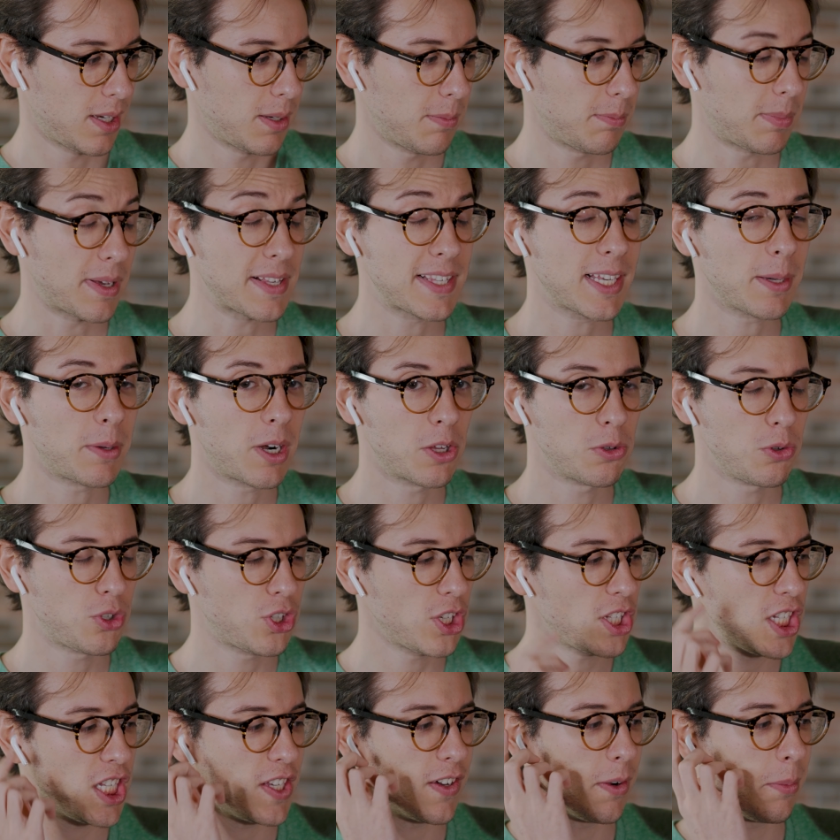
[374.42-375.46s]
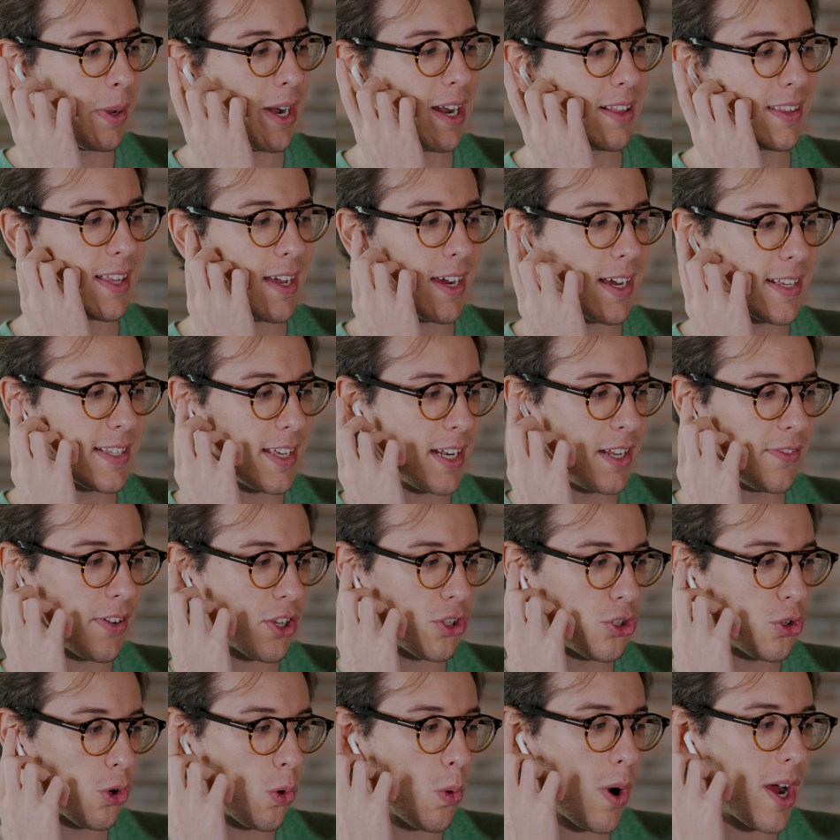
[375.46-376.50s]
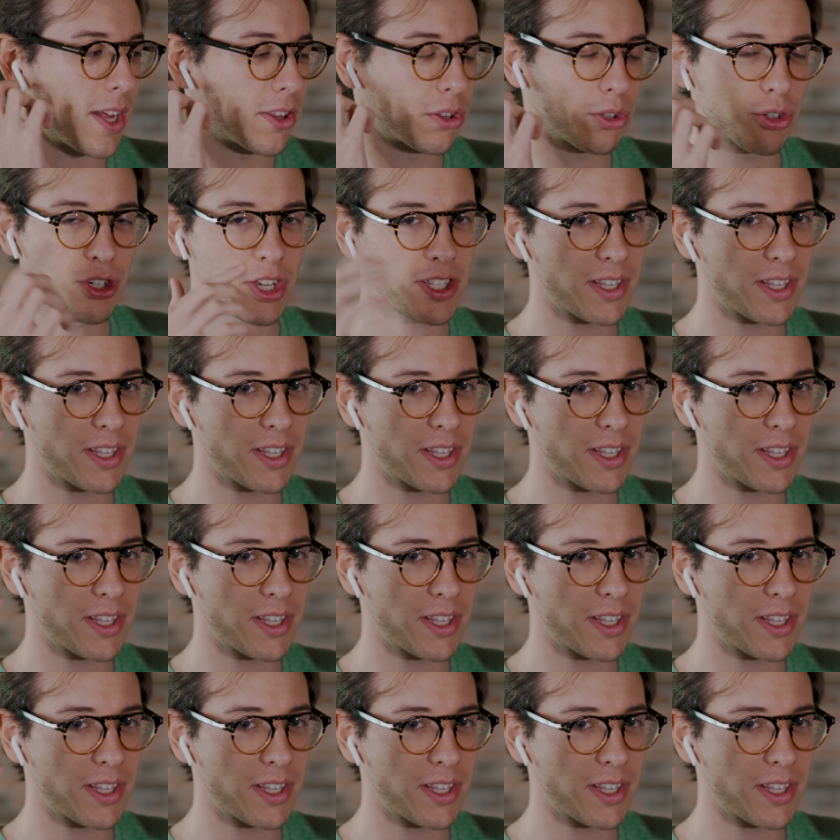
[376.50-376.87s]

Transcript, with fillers: passiamo alla successiva, ma in realtà anche se ne faccio 4,